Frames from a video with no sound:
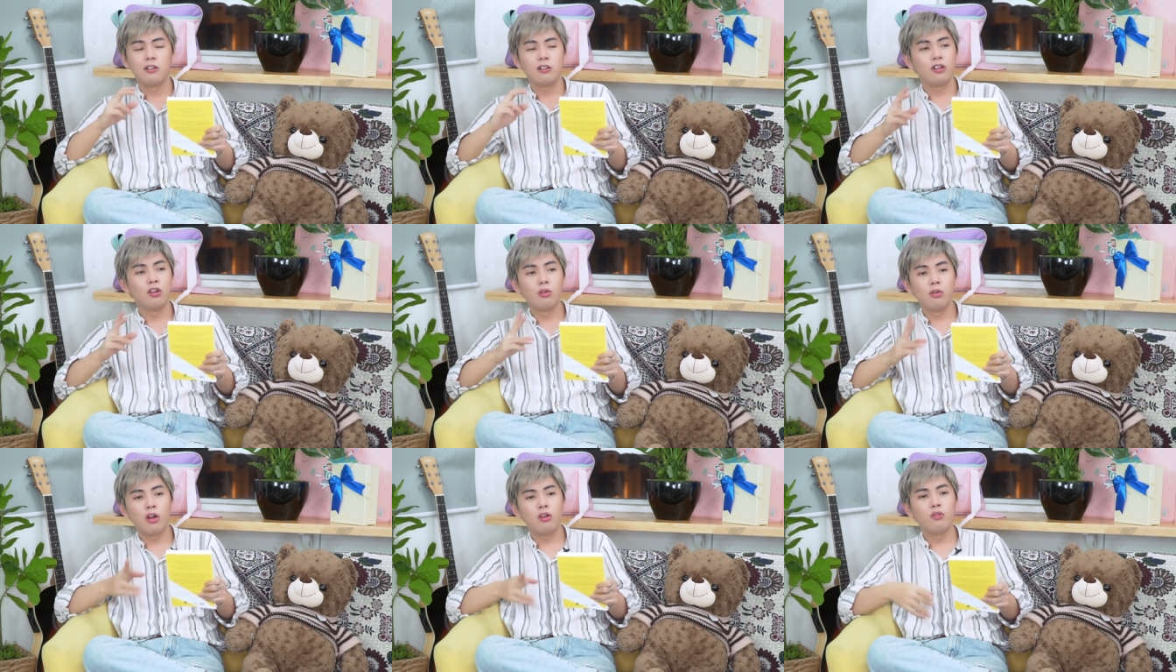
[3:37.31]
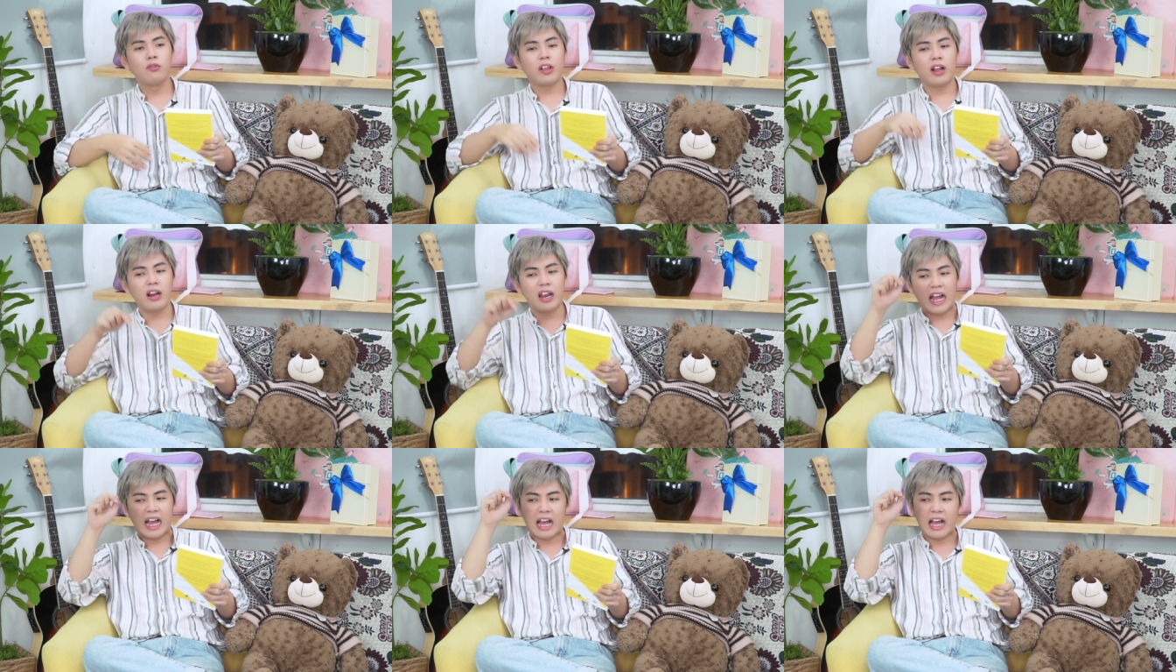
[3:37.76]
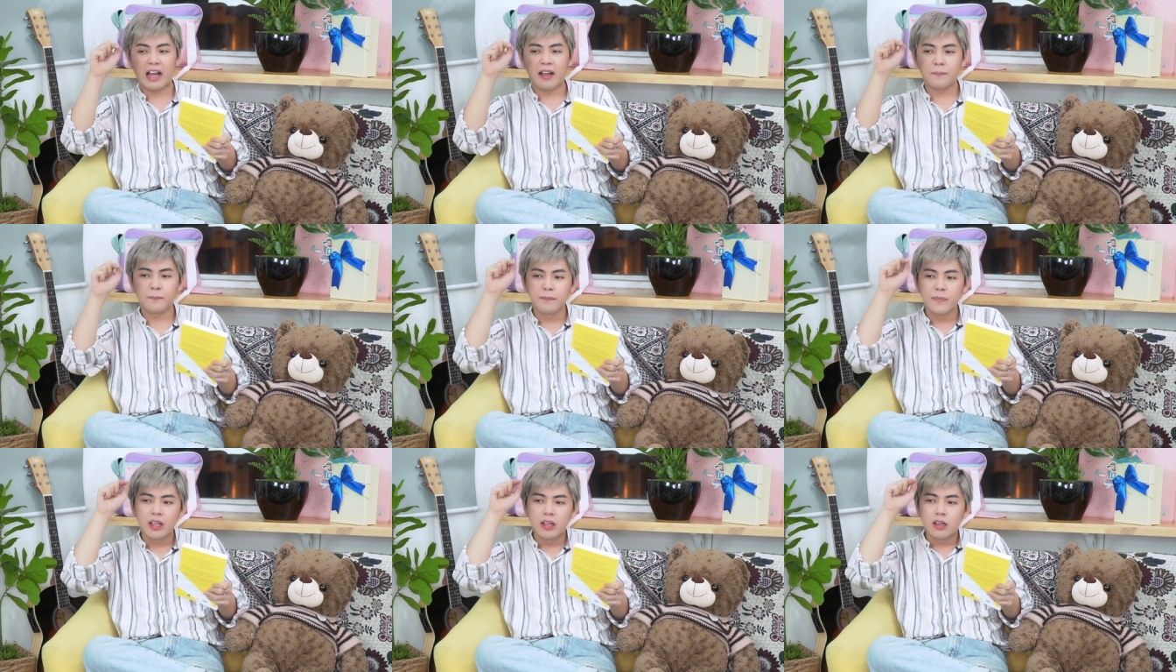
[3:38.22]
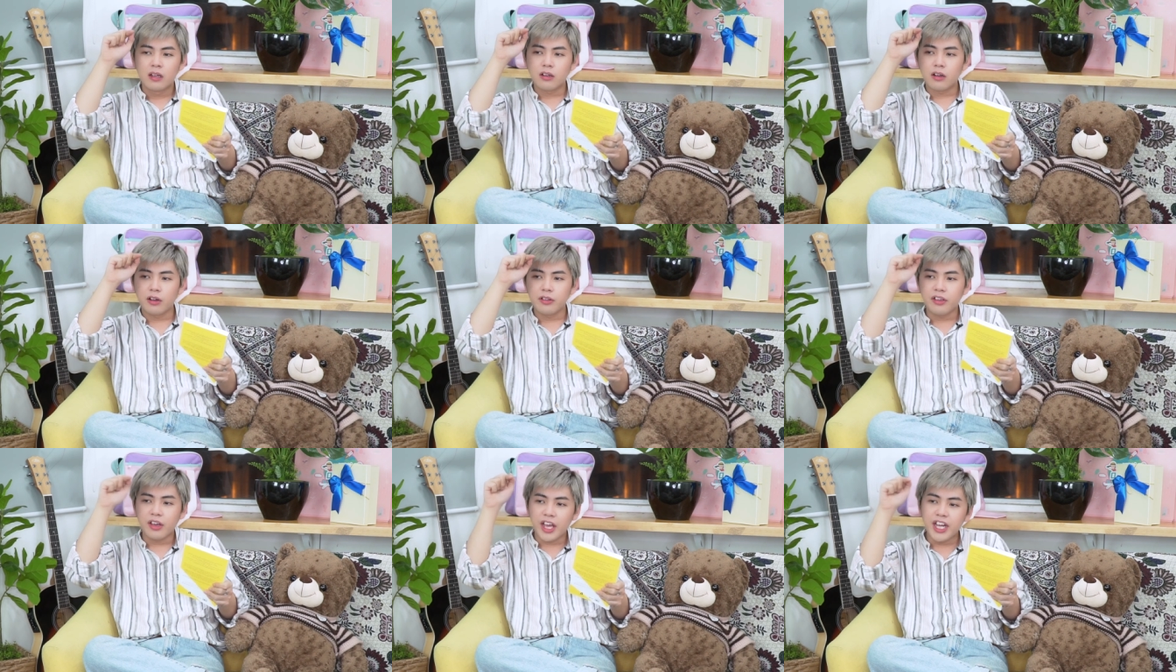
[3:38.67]
luôn luôn sẽ là
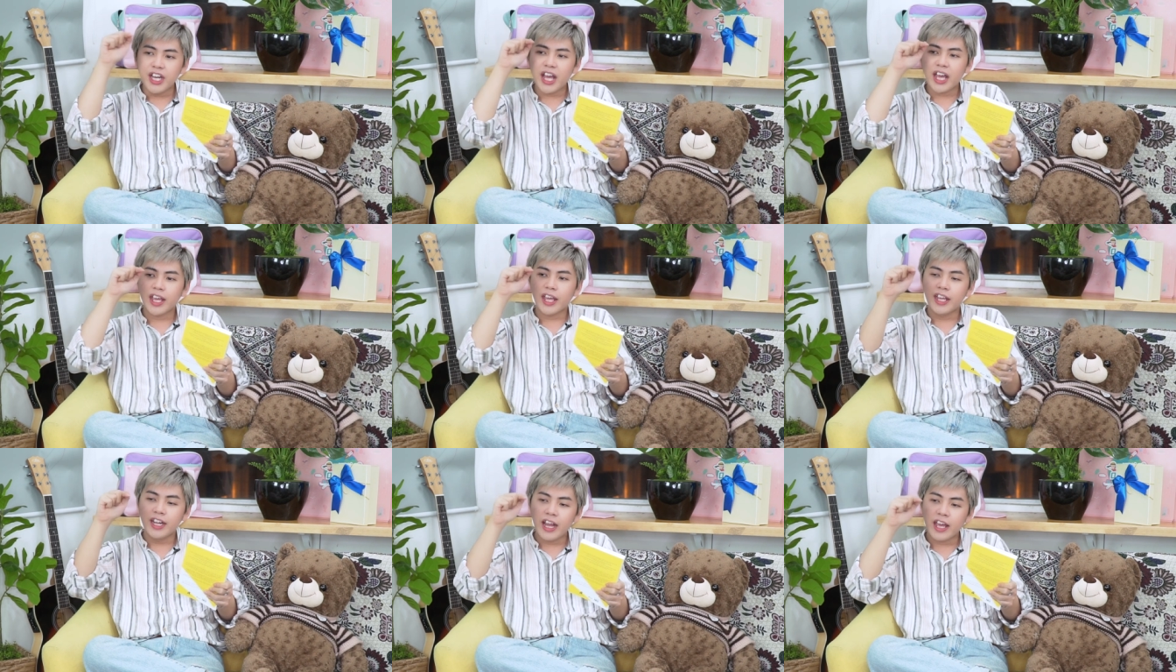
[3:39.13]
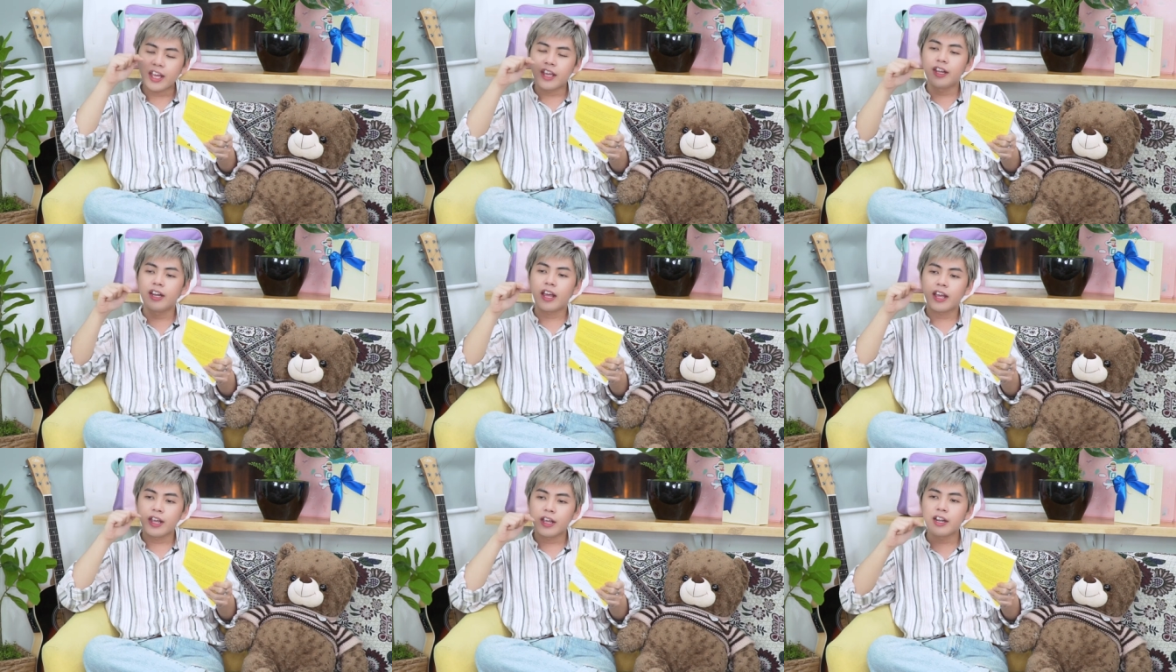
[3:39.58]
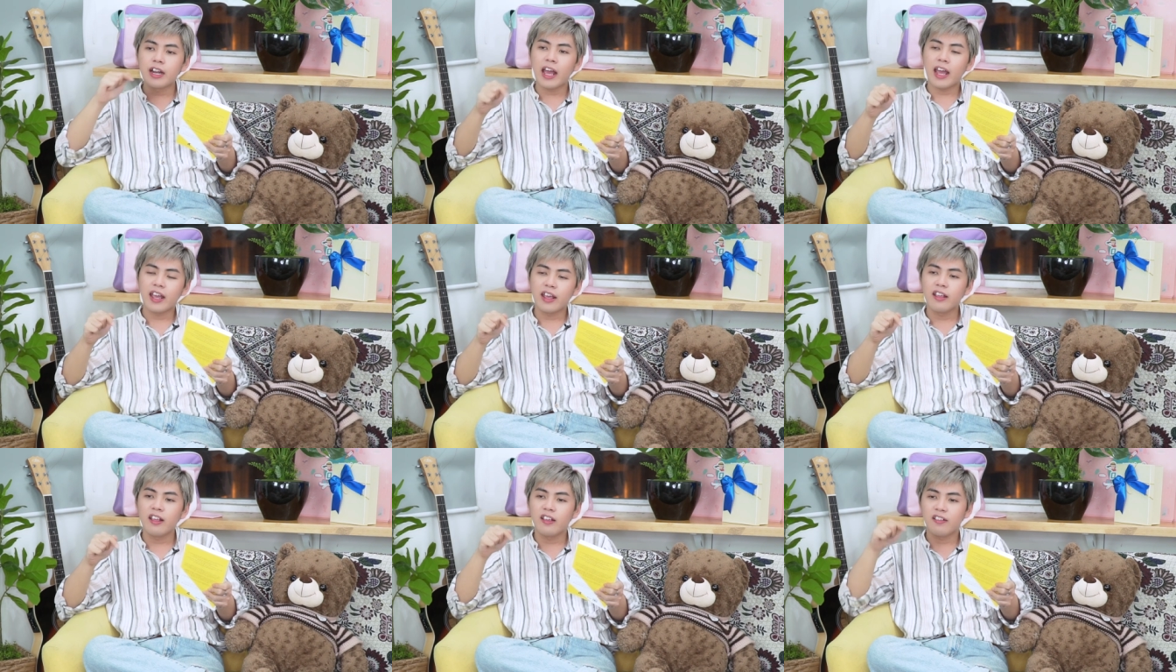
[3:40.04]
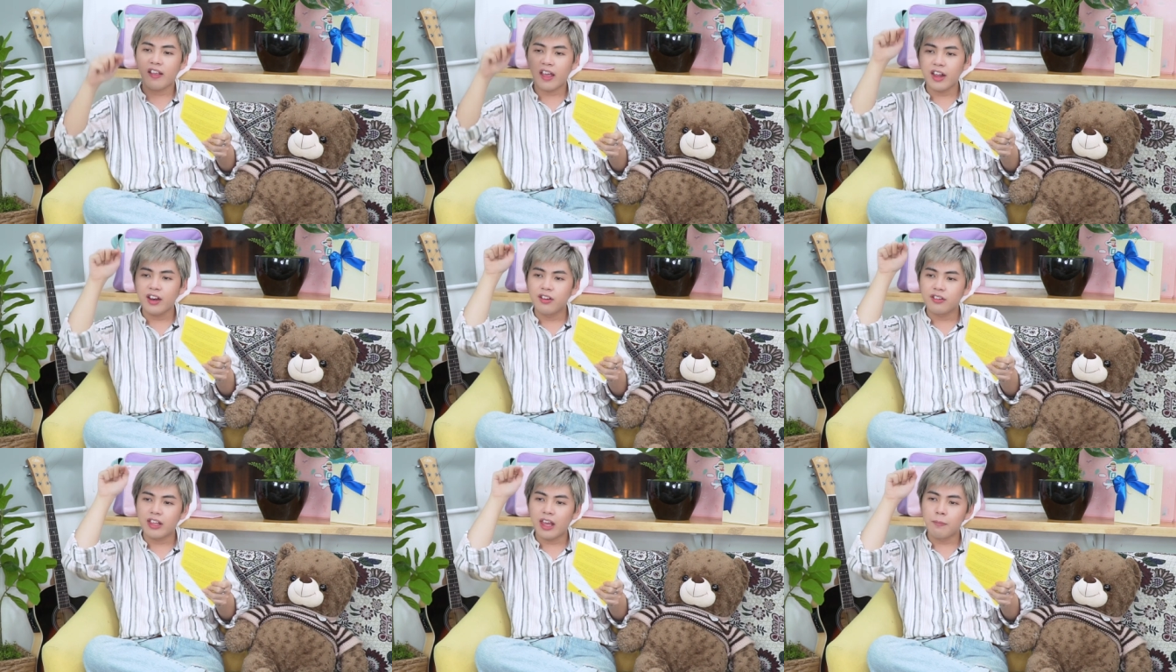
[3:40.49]
có những ý này, ý này, ý này, ý này thì
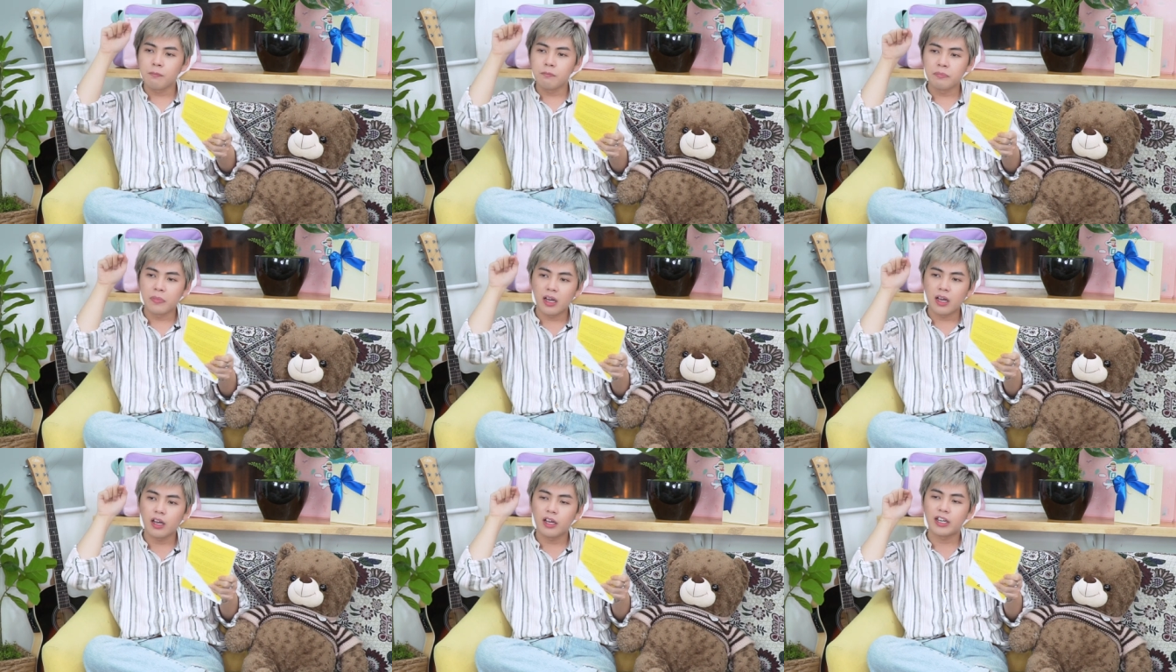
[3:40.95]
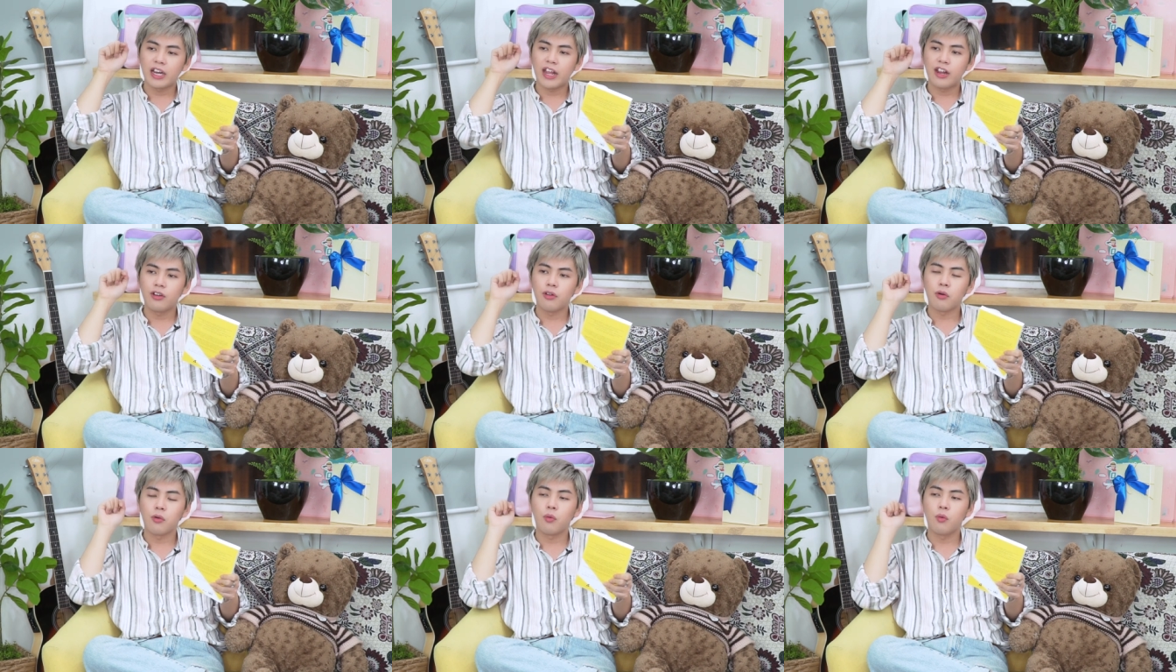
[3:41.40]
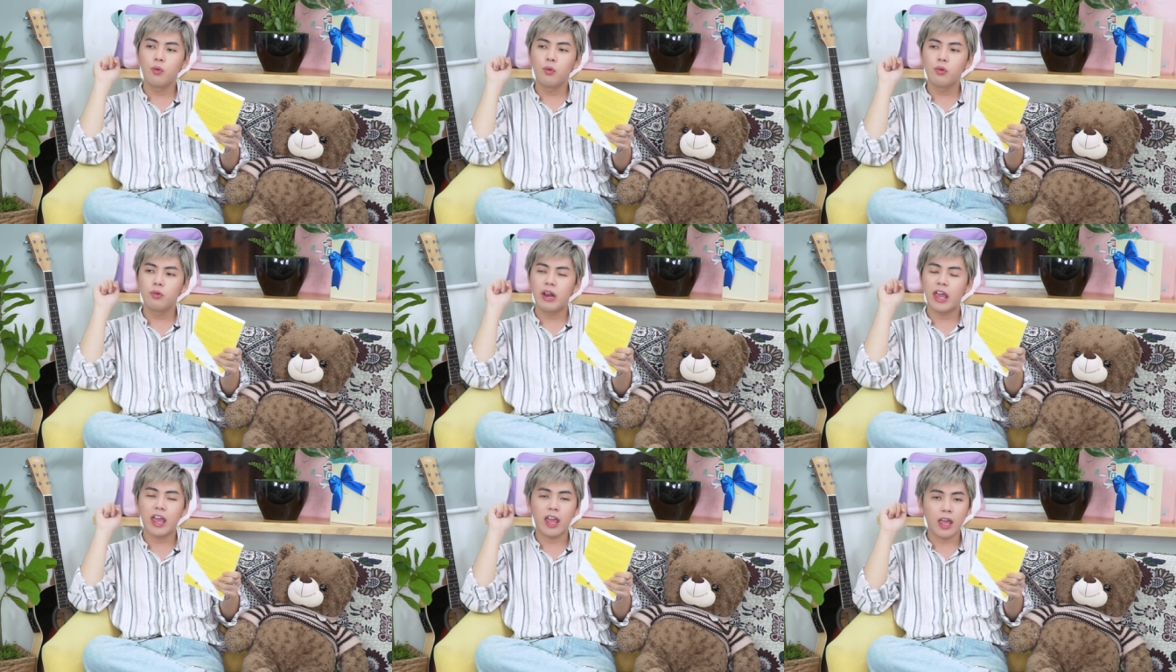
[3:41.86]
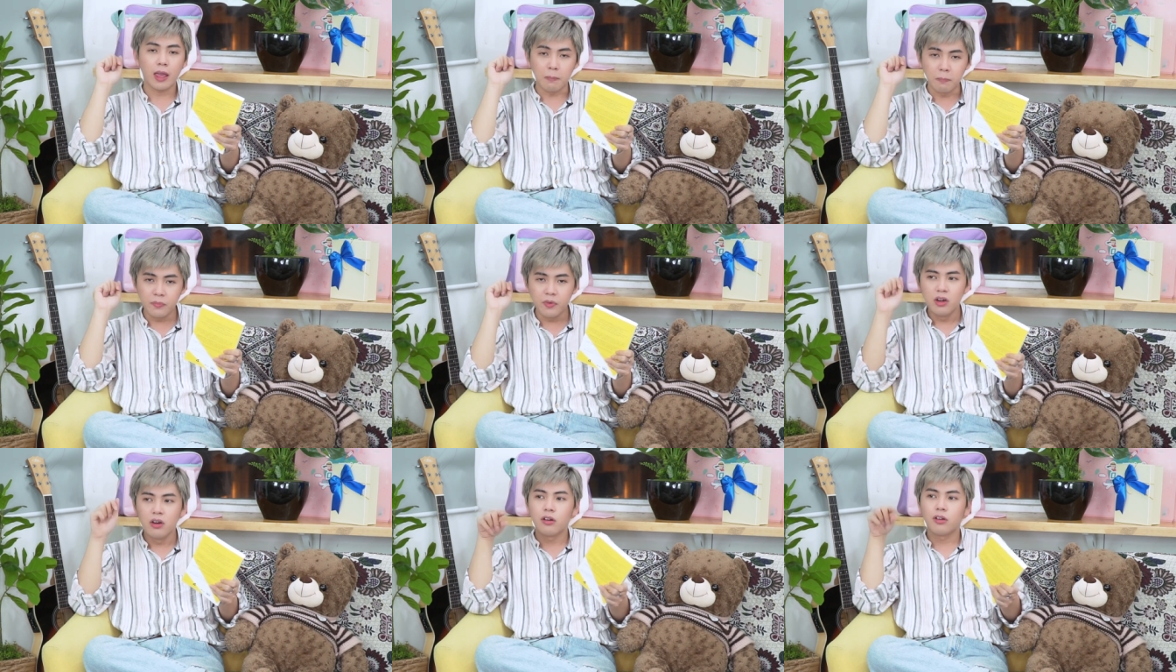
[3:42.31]
sẽ được chấm đầy đủ
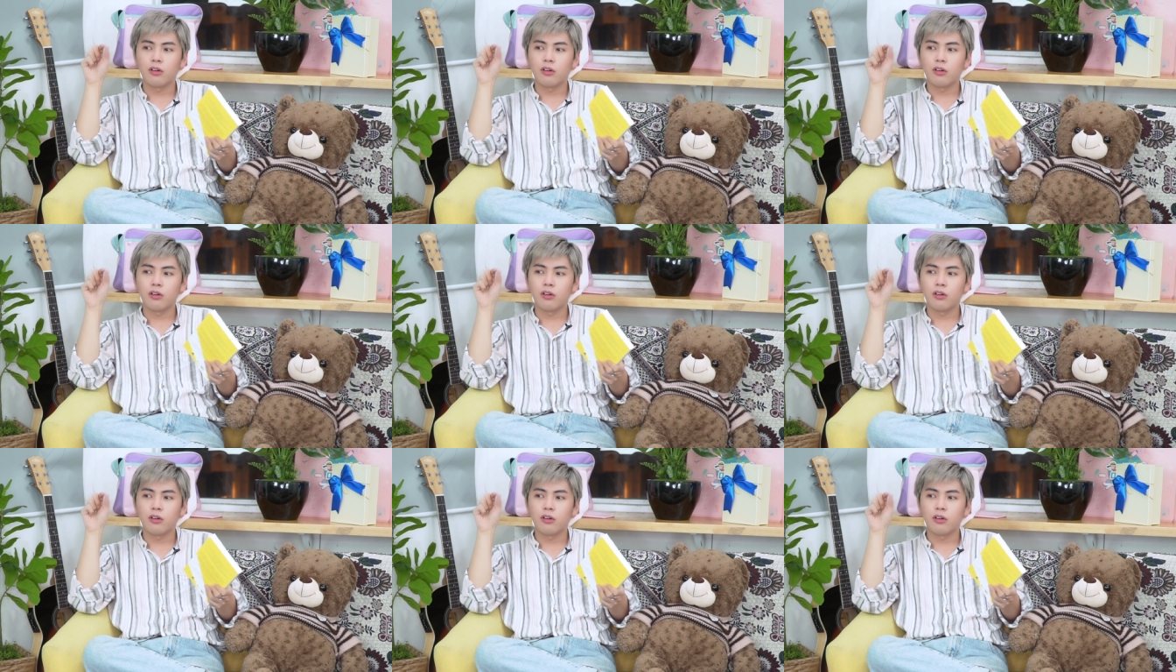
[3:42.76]
điểm.